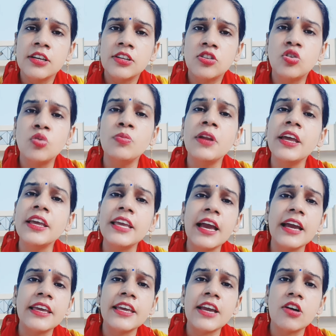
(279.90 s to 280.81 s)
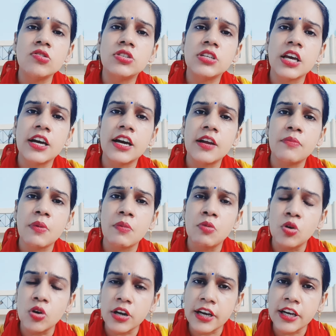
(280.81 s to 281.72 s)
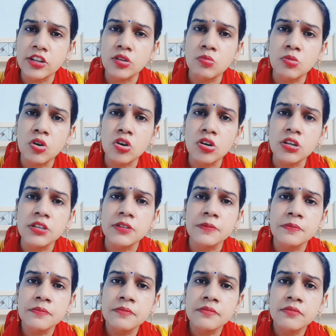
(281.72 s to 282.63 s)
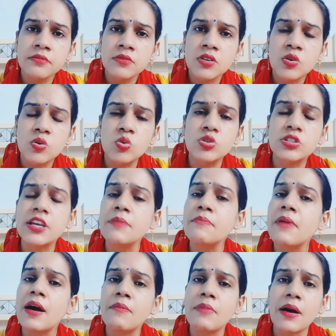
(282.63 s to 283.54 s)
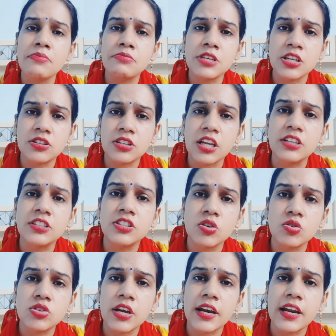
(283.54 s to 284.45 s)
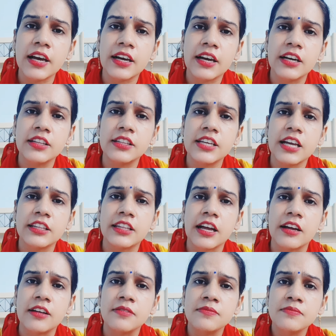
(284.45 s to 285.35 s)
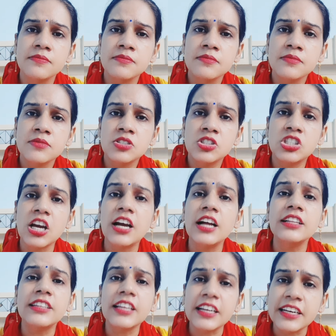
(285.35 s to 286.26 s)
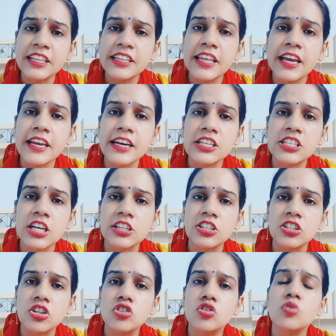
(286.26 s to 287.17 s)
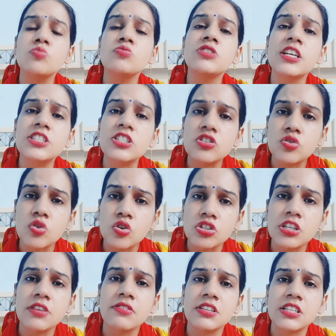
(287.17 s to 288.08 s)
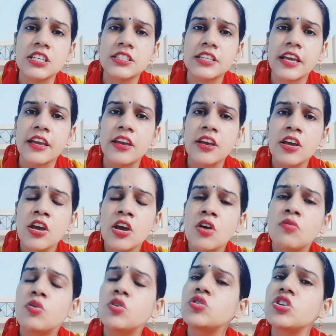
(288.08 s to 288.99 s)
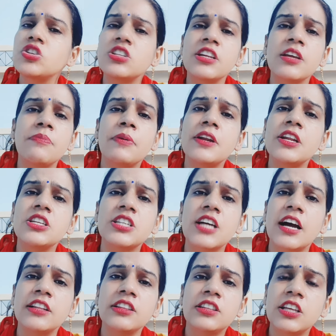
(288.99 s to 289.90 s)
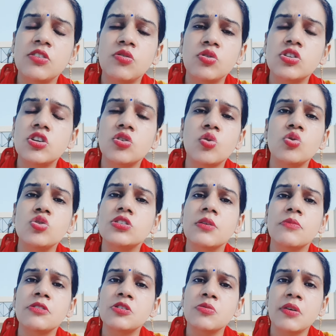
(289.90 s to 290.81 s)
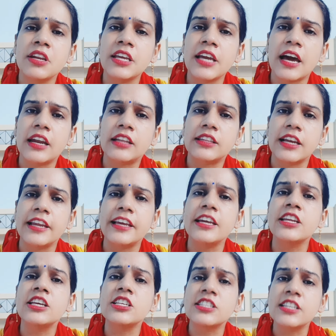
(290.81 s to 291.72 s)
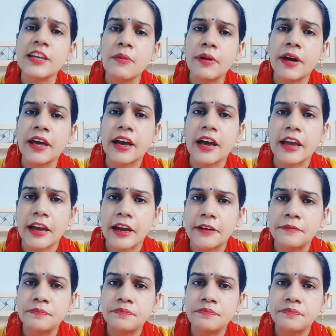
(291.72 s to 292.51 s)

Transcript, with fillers: तुमने क्या किया उसके घर में भूल गए तुम लोग उसके माँ बाप से तक से उसे अलग कर दिया था शक्ल तक नहीं देखना चाहती थी तुम जैसी सोच की वजह से वो तो इतनी परेशान थी उसे तो कुछ समझ में नहीं आ रहा था लेकिन किसने भड़काया